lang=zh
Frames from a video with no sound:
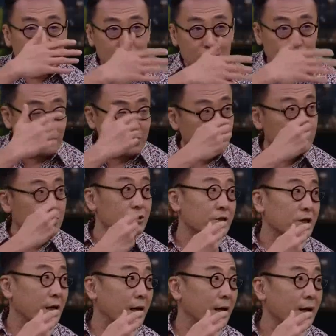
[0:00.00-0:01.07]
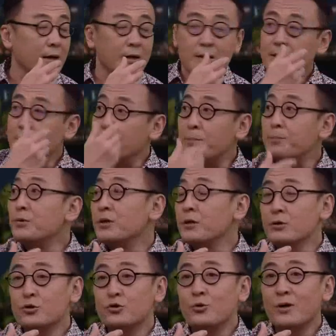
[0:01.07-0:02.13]
这种试点你不
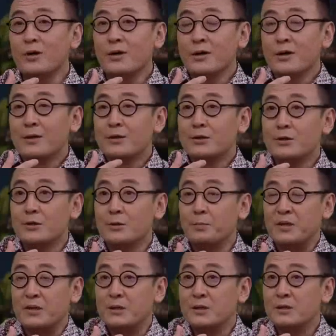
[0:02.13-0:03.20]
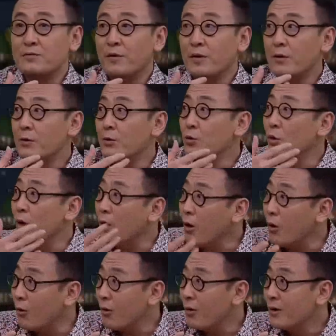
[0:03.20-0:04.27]
能说是比西方落
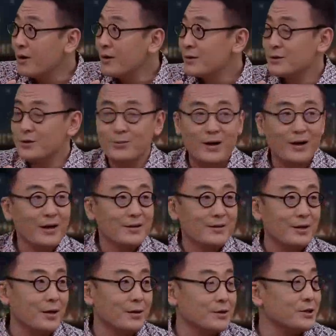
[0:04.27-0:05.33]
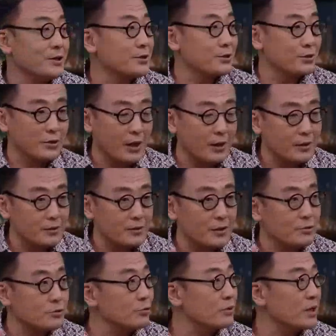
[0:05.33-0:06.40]
后，是吧？他甚至他
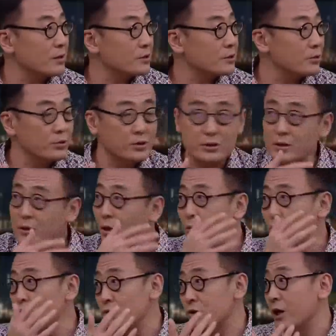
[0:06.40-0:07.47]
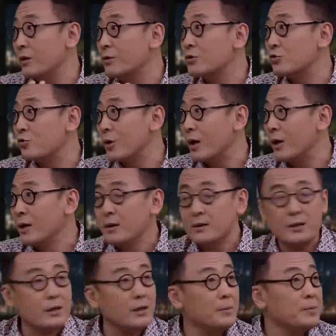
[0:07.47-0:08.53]
在宋代的时候已经高度成熟了，
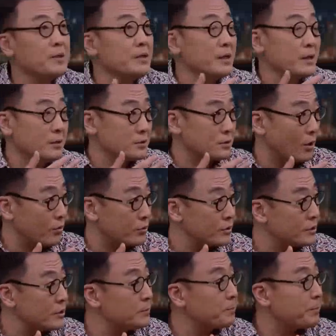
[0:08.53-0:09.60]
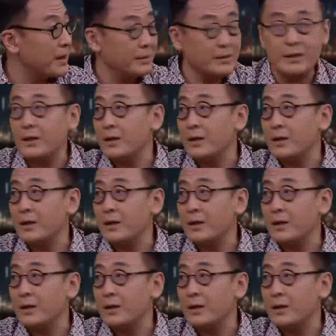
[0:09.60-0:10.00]
他还比你早几百